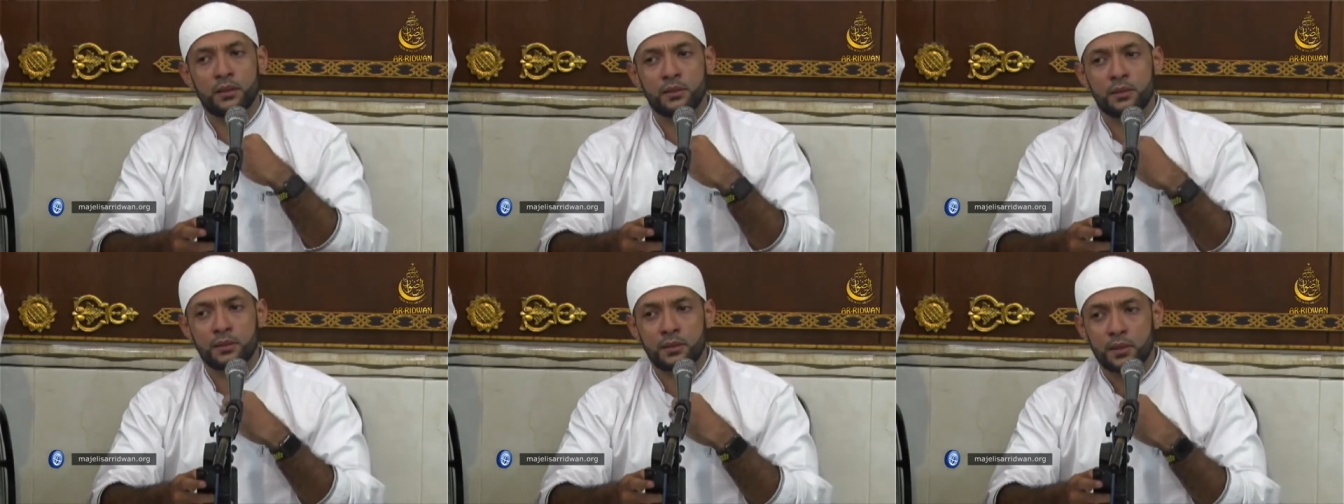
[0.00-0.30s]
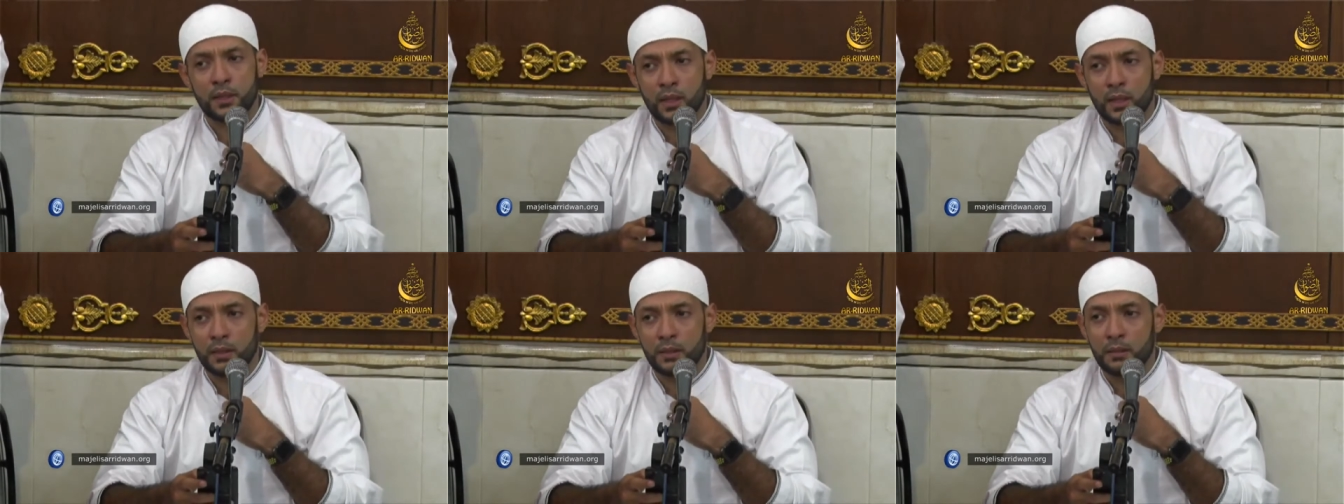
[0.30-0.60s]

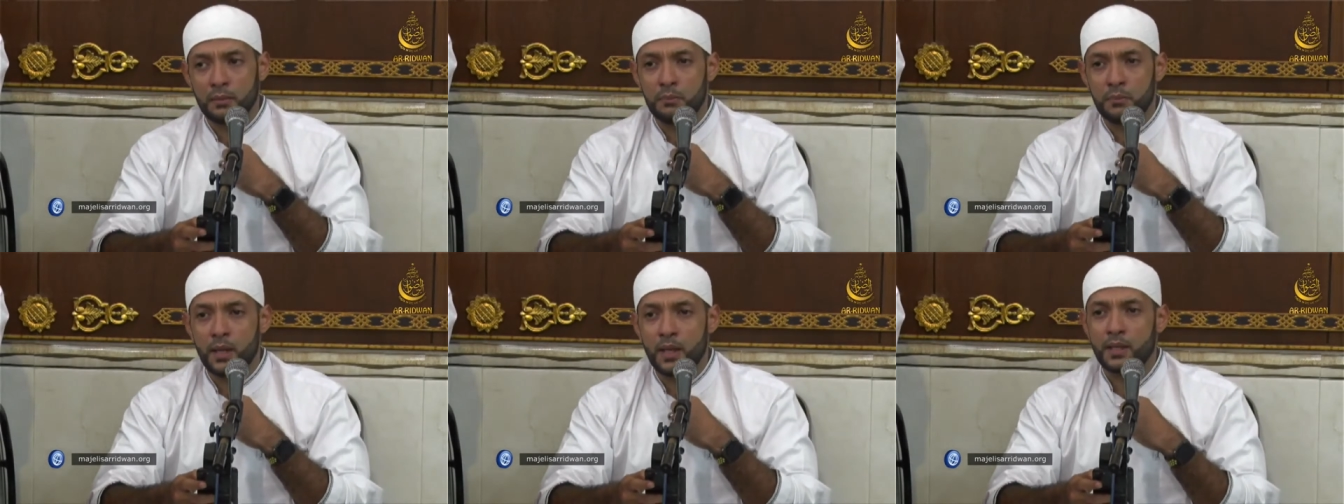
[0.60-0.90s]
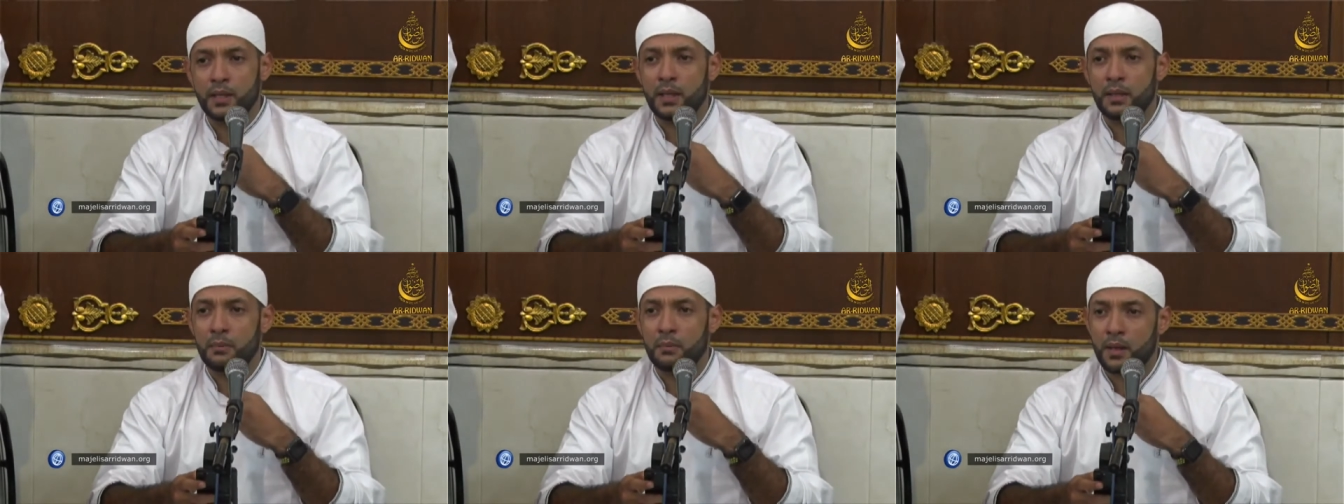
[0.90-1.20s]
tentang
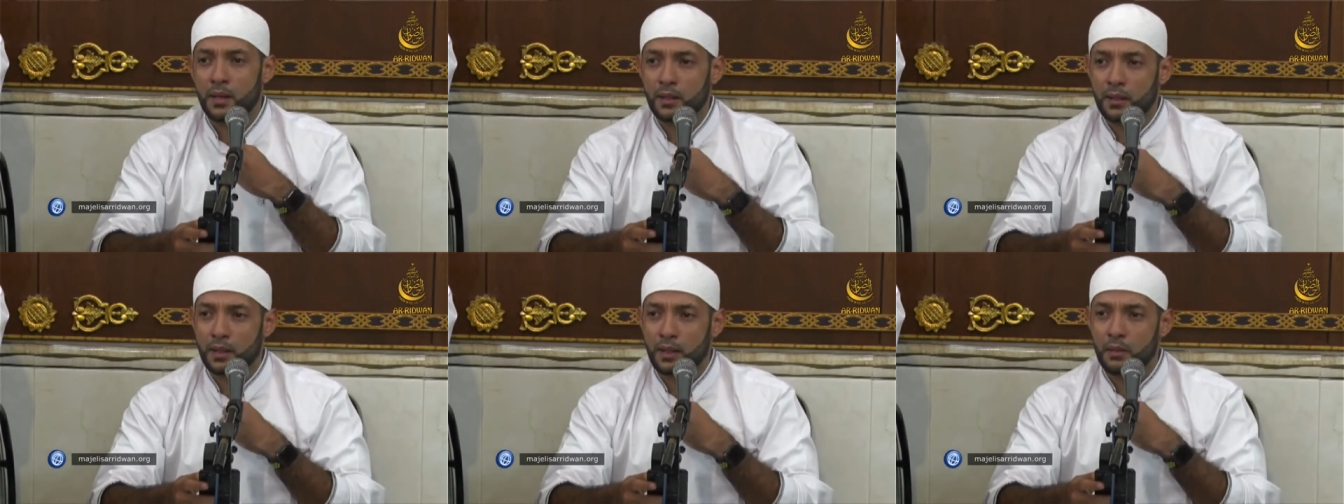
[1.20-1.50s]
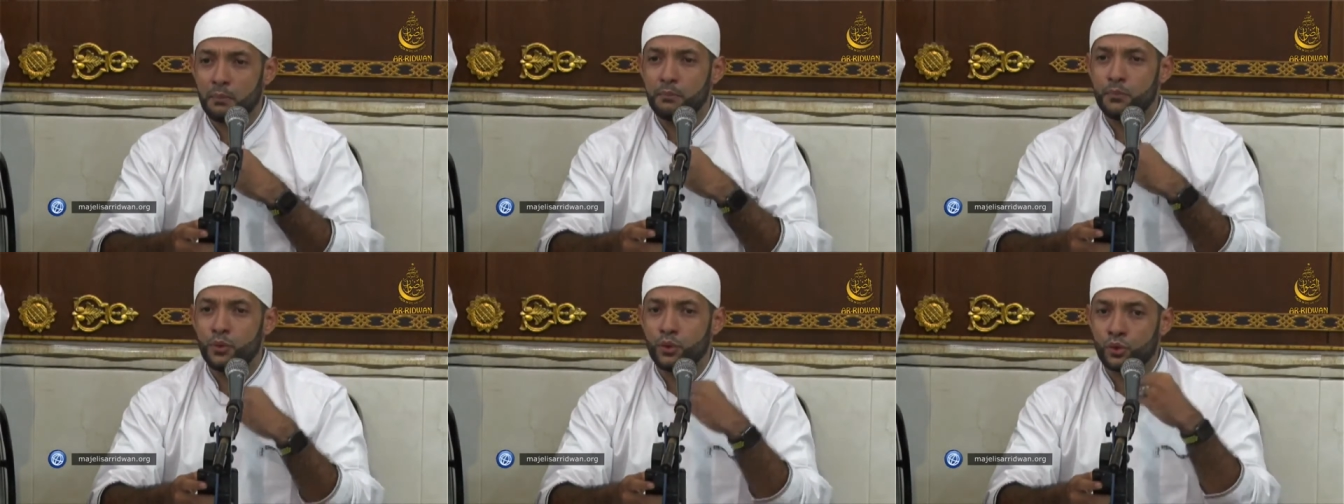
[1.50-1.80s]

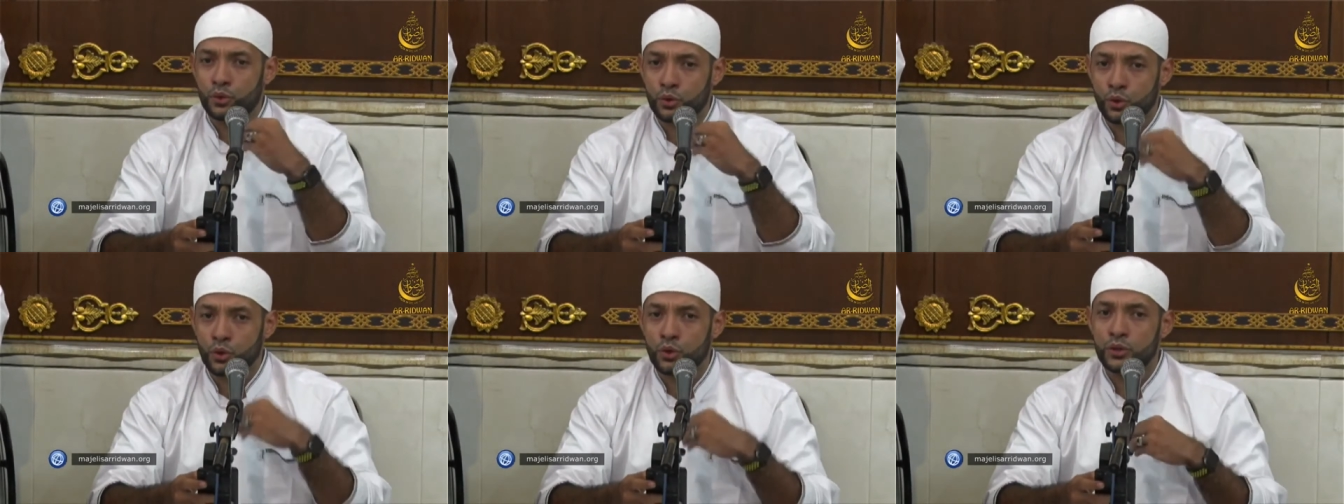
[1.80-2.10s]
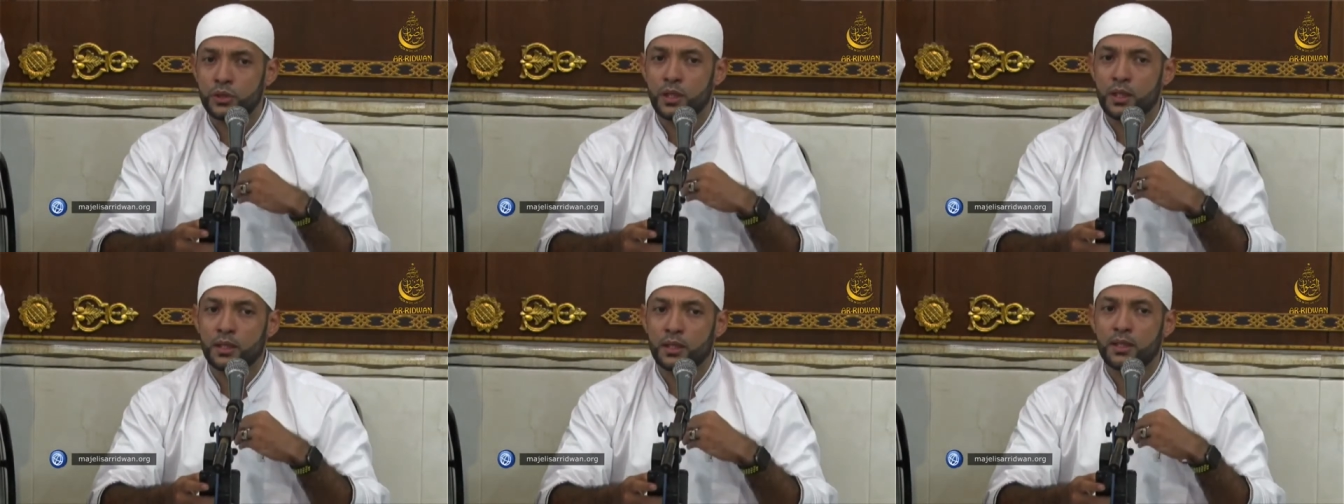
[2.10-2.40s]
bagaimana
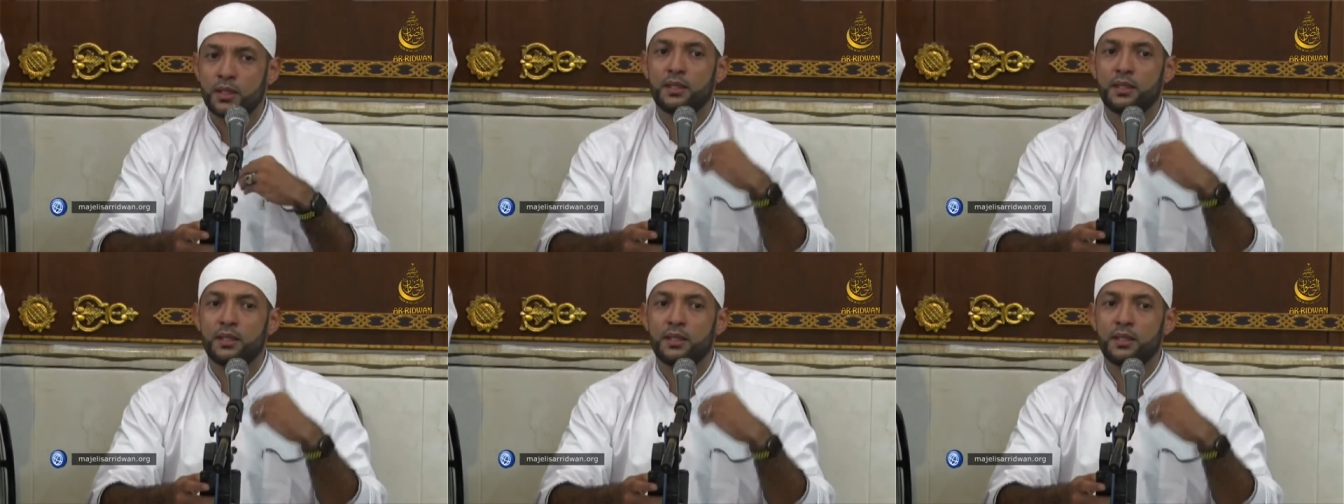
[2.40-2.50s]
butuhnya